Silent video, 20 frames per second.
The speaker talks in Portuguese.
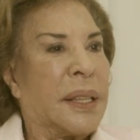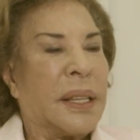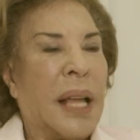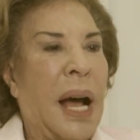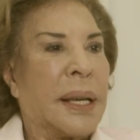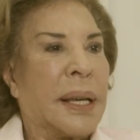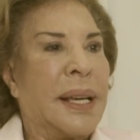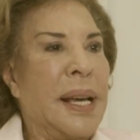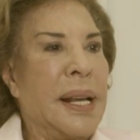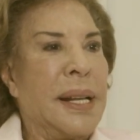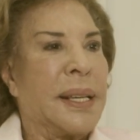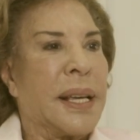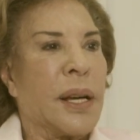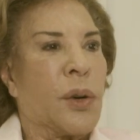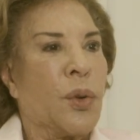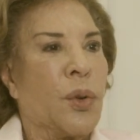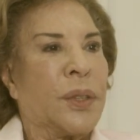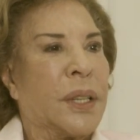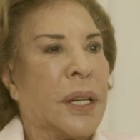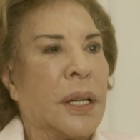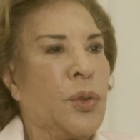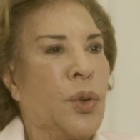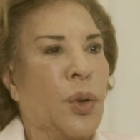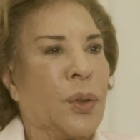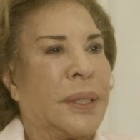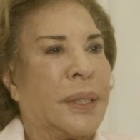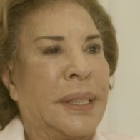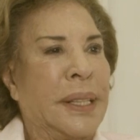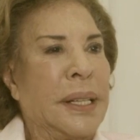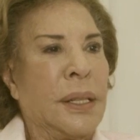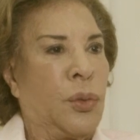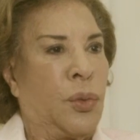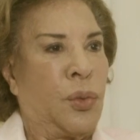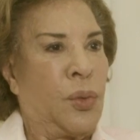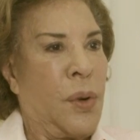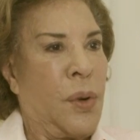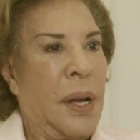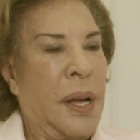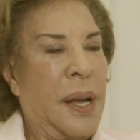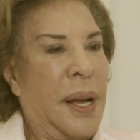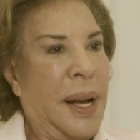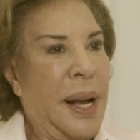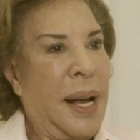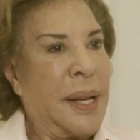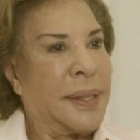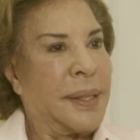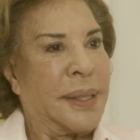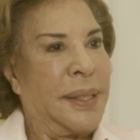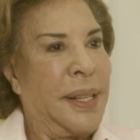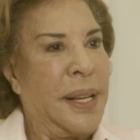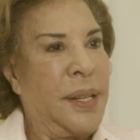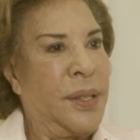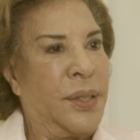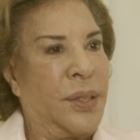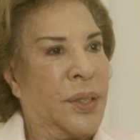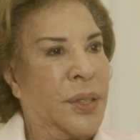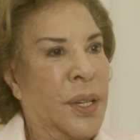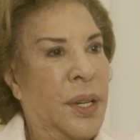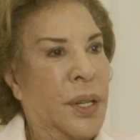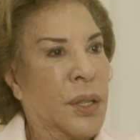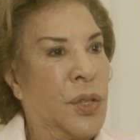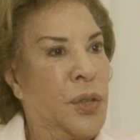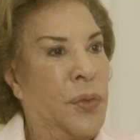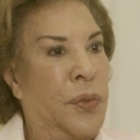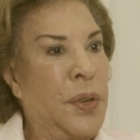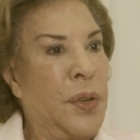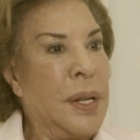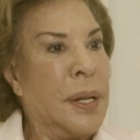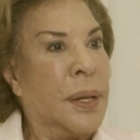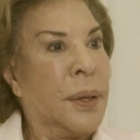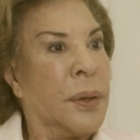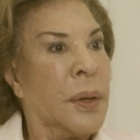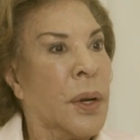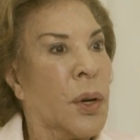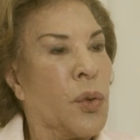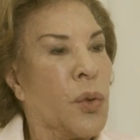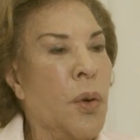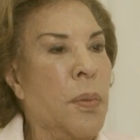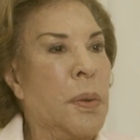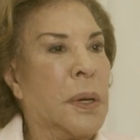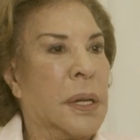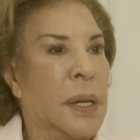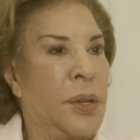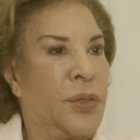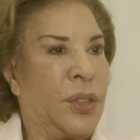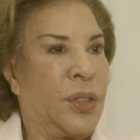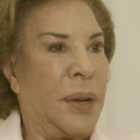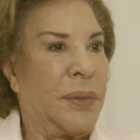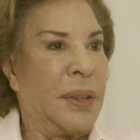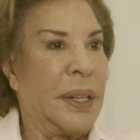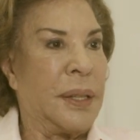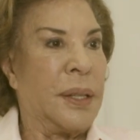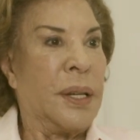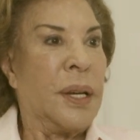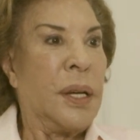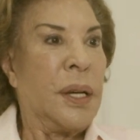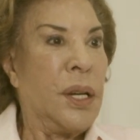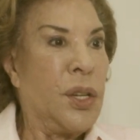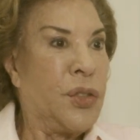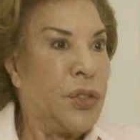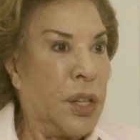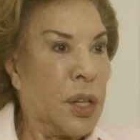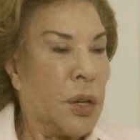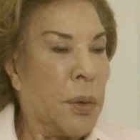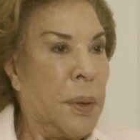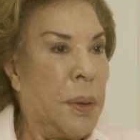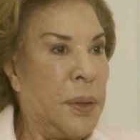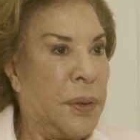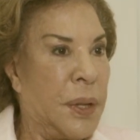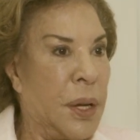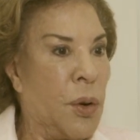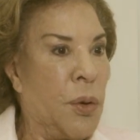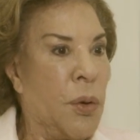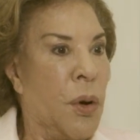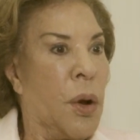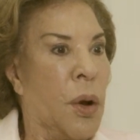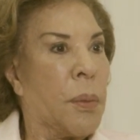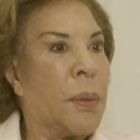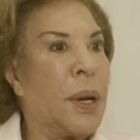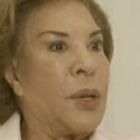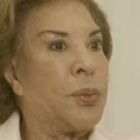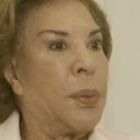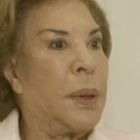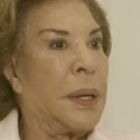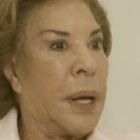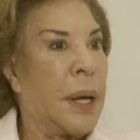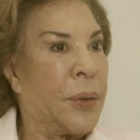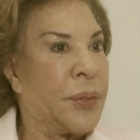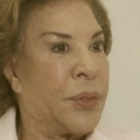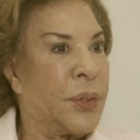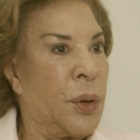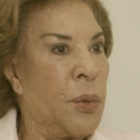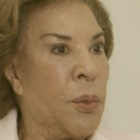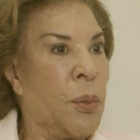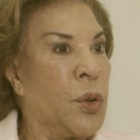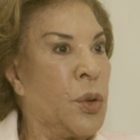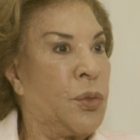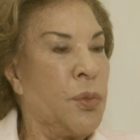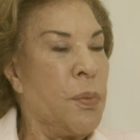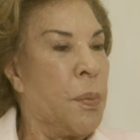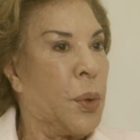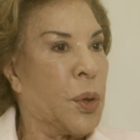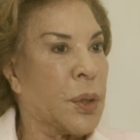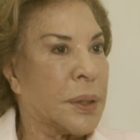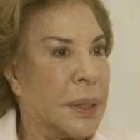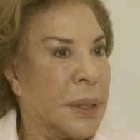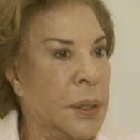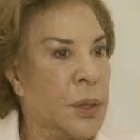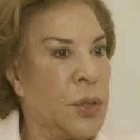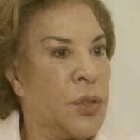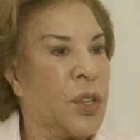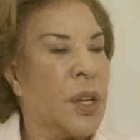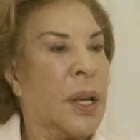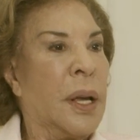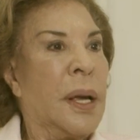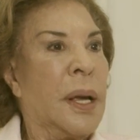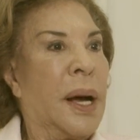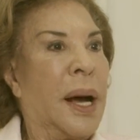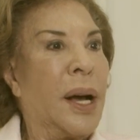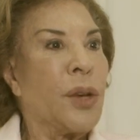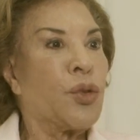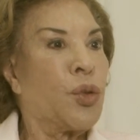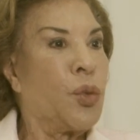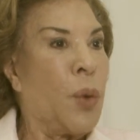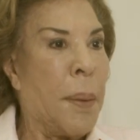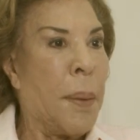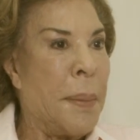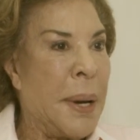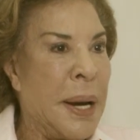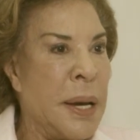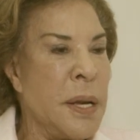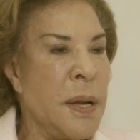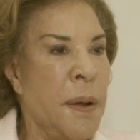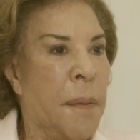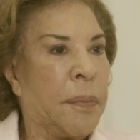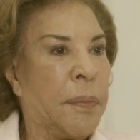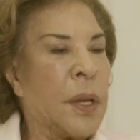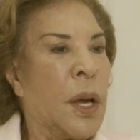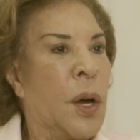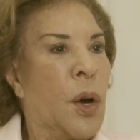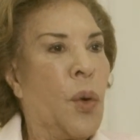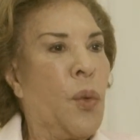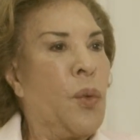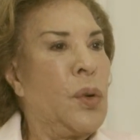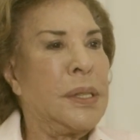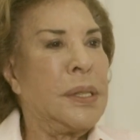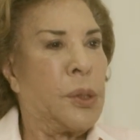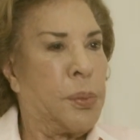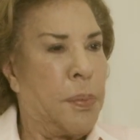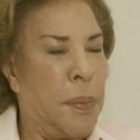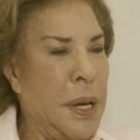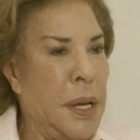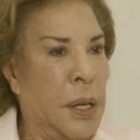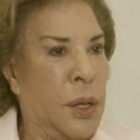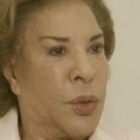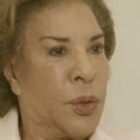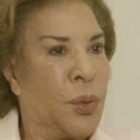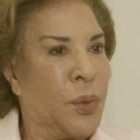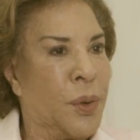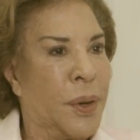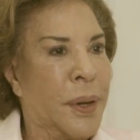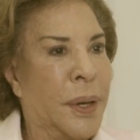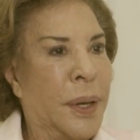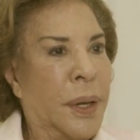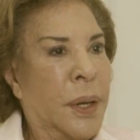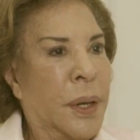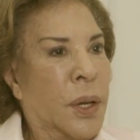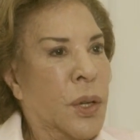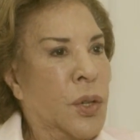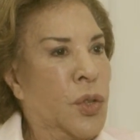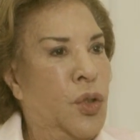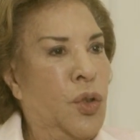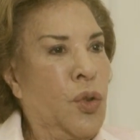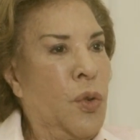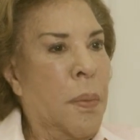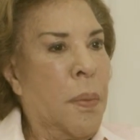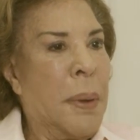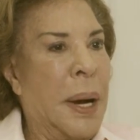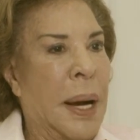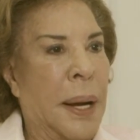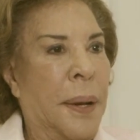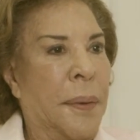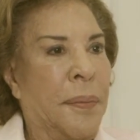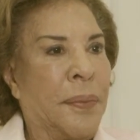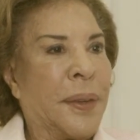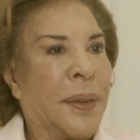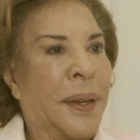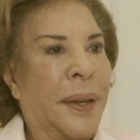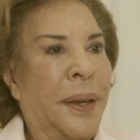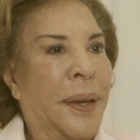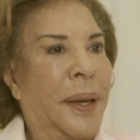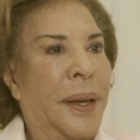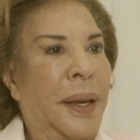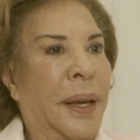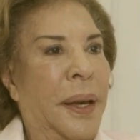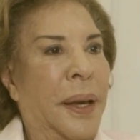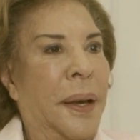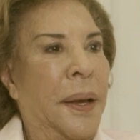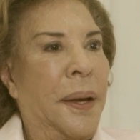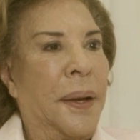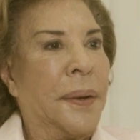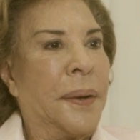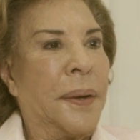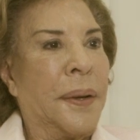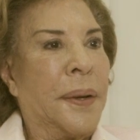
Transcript: aquele que contrariou tanto as leis divinas, como que ele estava ali. E Chico me deu uma explicação muito importante. A sua mãe, um espírito de uma é,